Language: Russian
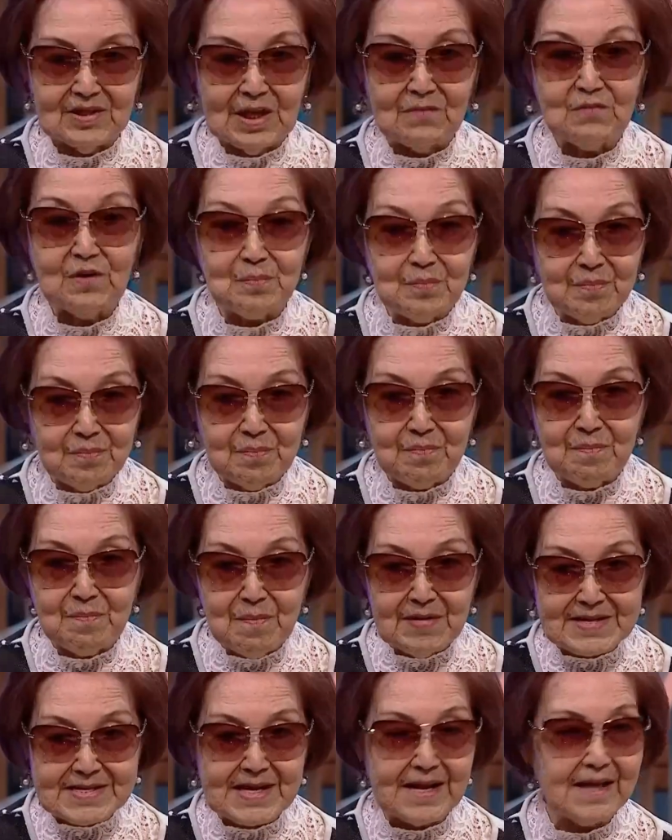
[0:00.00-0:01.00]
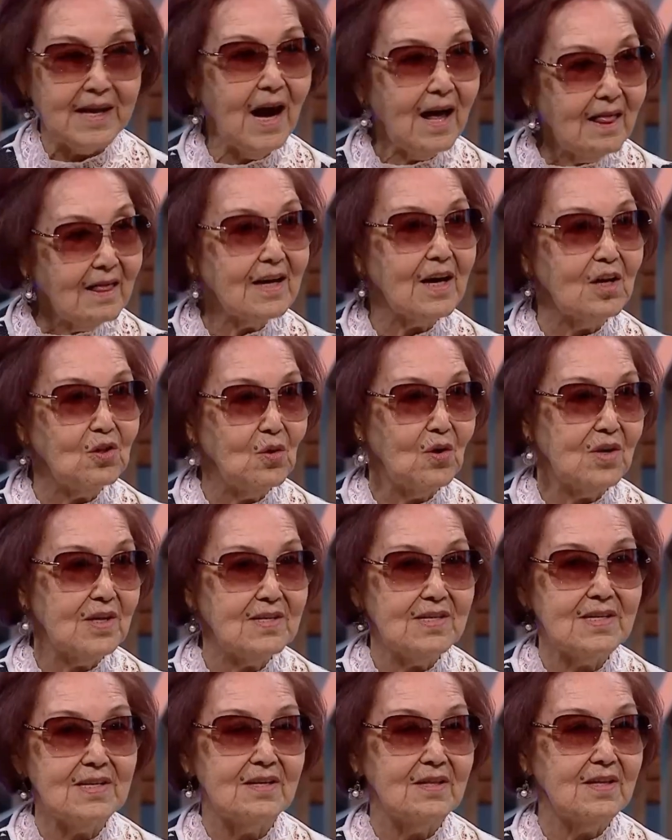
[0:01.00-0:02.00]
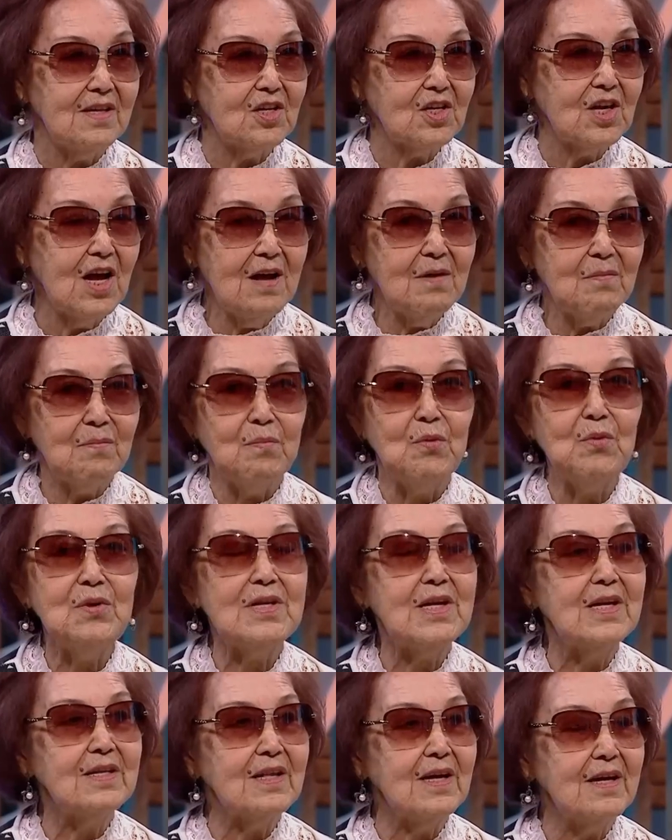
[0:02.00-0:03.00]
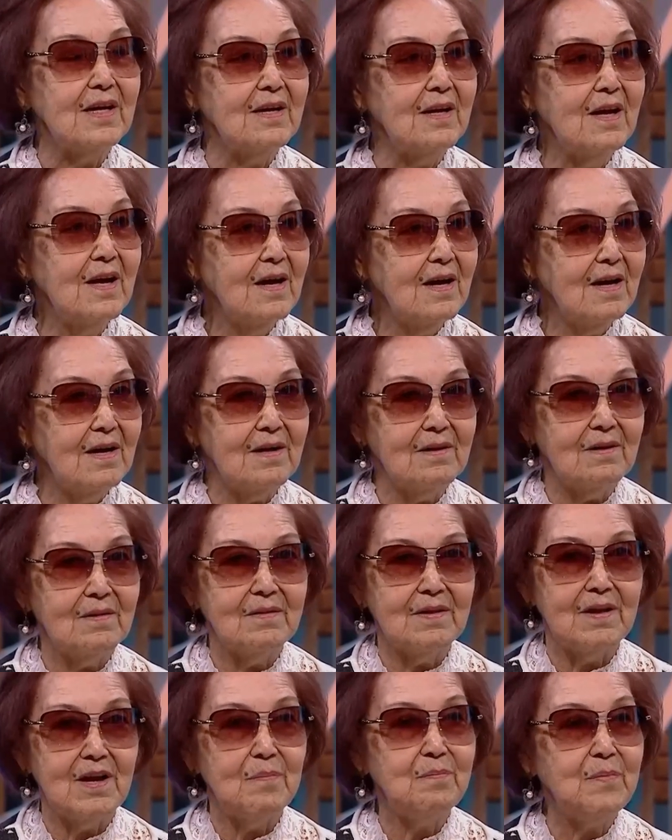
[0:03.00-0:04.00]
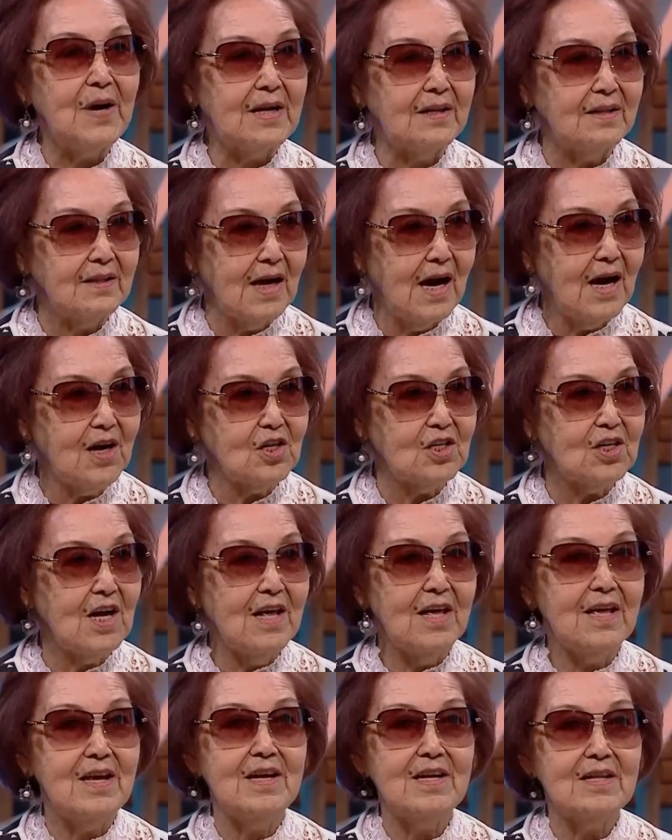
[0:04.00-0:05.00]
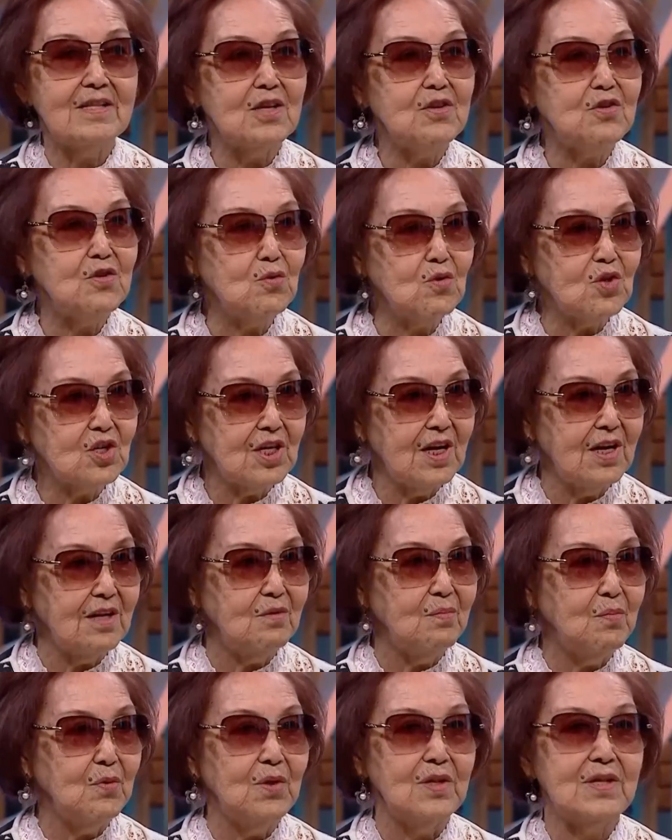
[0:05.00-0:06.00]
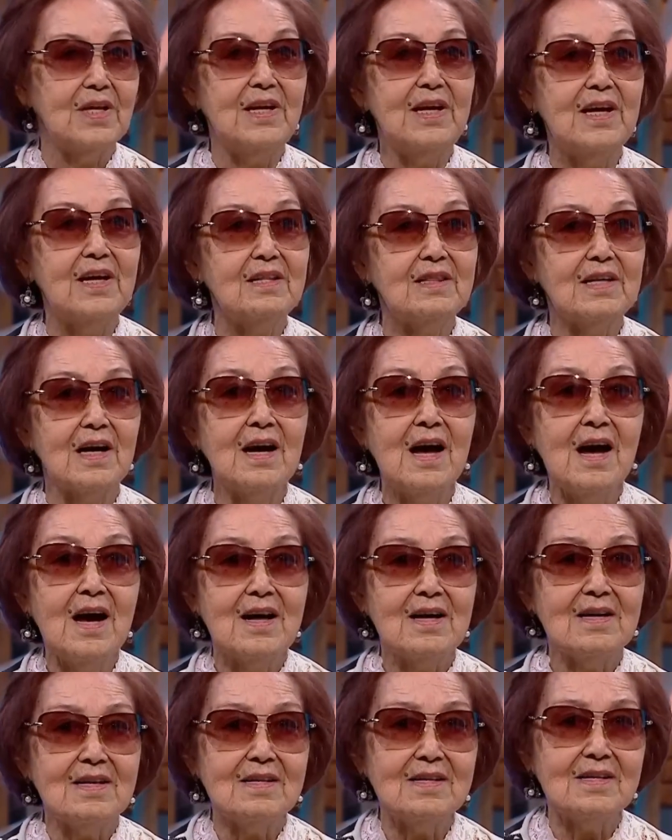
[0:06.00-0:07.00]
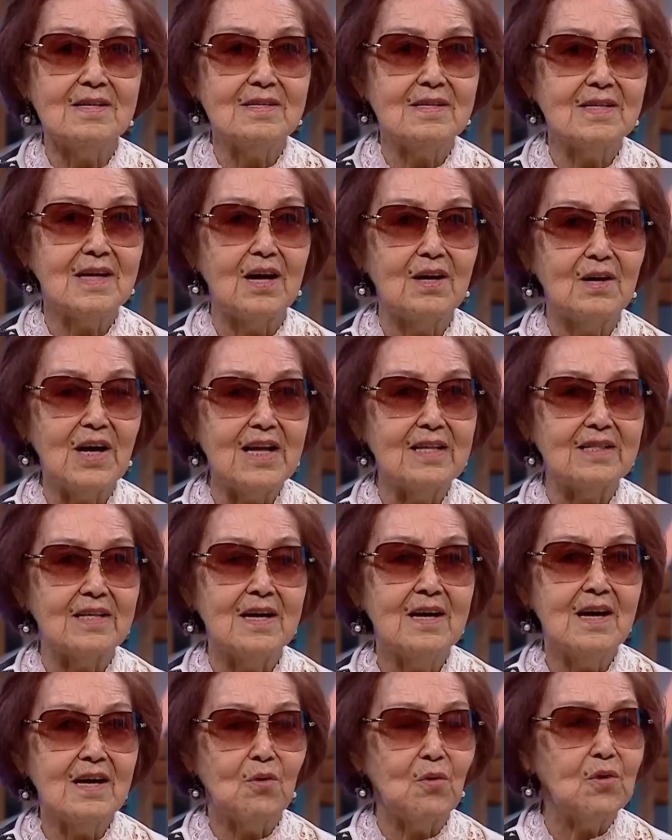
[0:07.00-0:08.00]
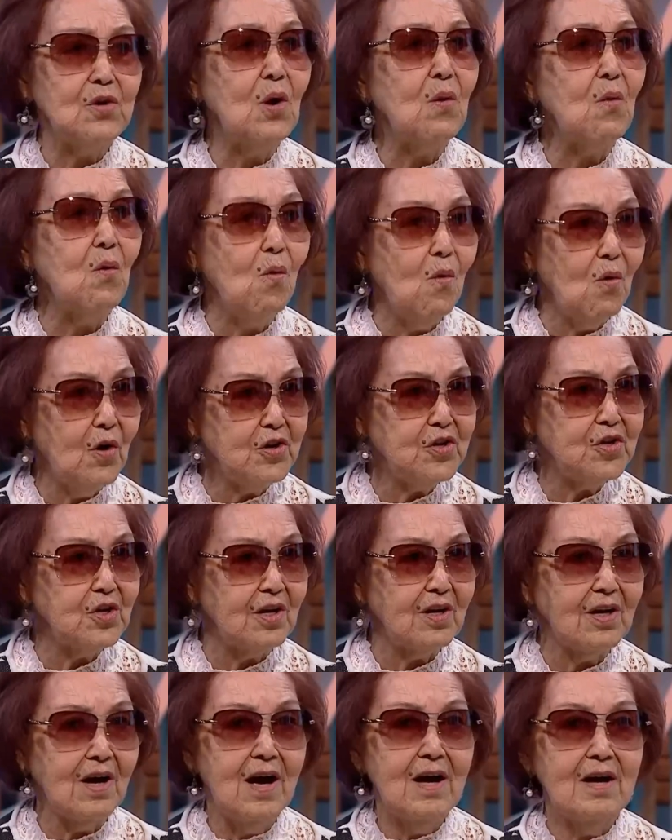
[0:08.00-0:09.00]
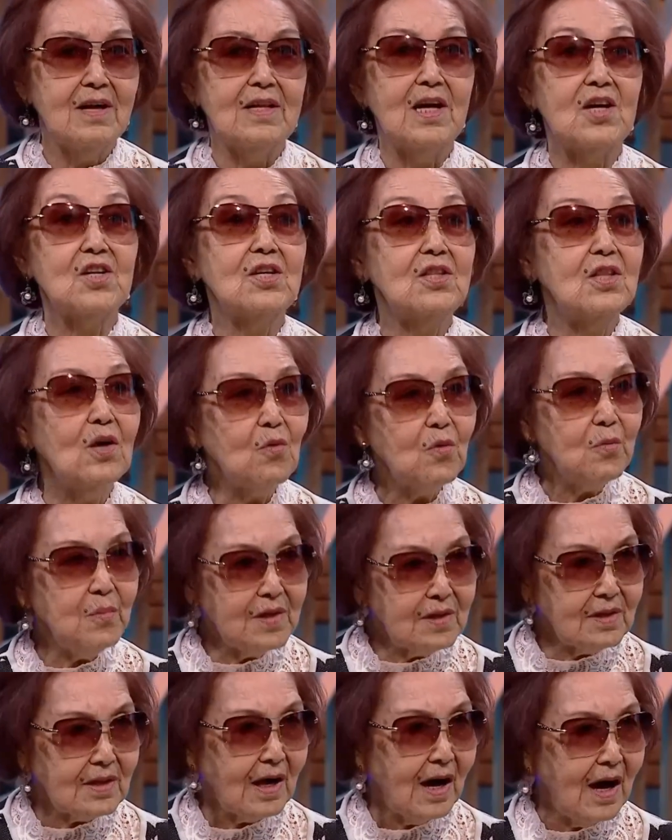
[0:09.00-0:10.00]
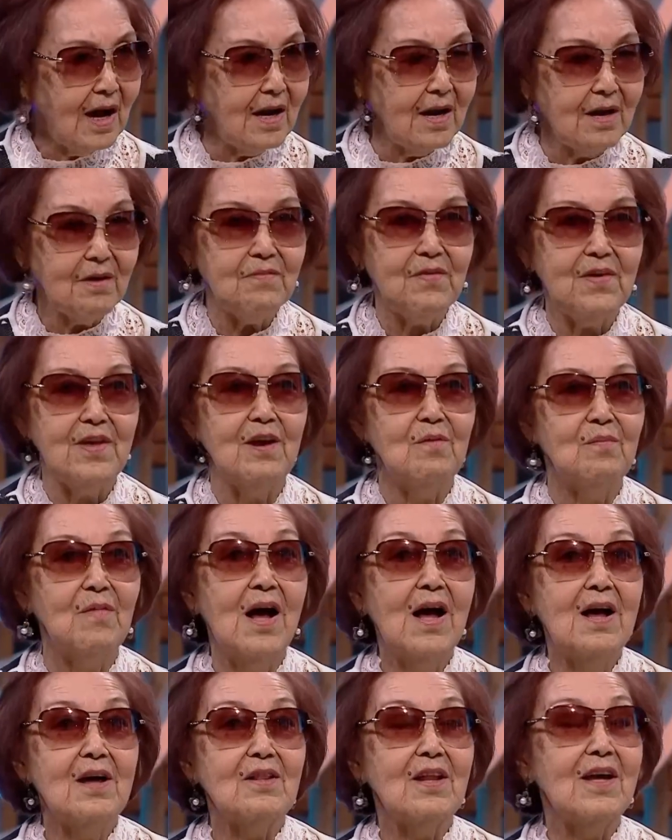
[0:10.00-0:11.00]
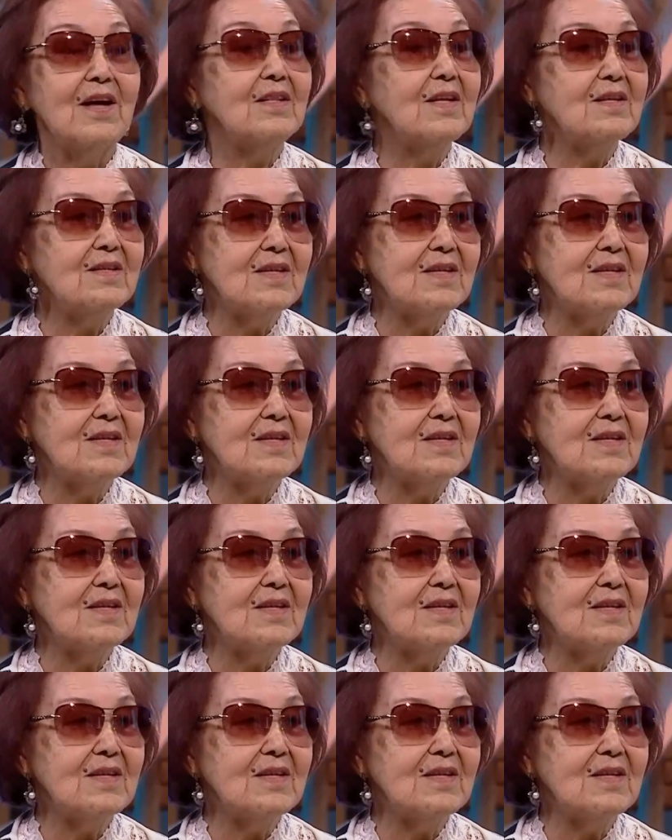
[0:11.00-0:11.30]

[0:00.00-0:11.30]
того материала, который делаешь, будет ли это э, репортаж, или это сюжет будет, или это э, какая-то, какой-то очерк, даже документальный фильм. Это